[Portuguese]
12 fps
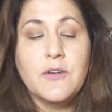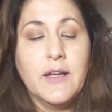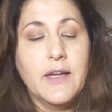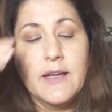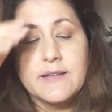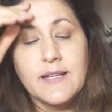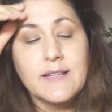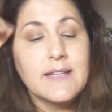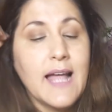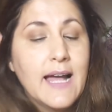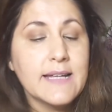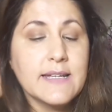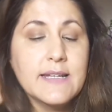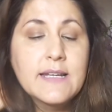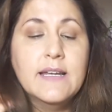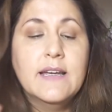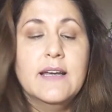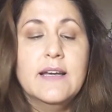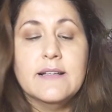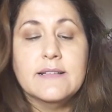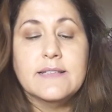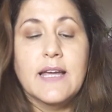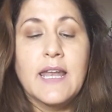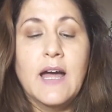é, tentar aqui
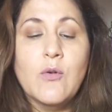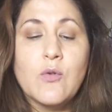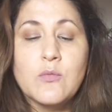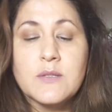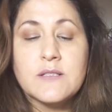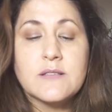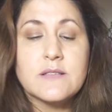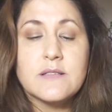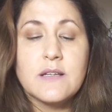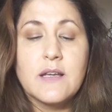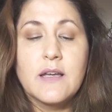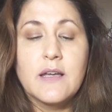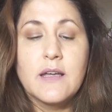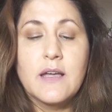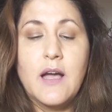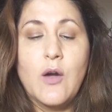sanar algumas é,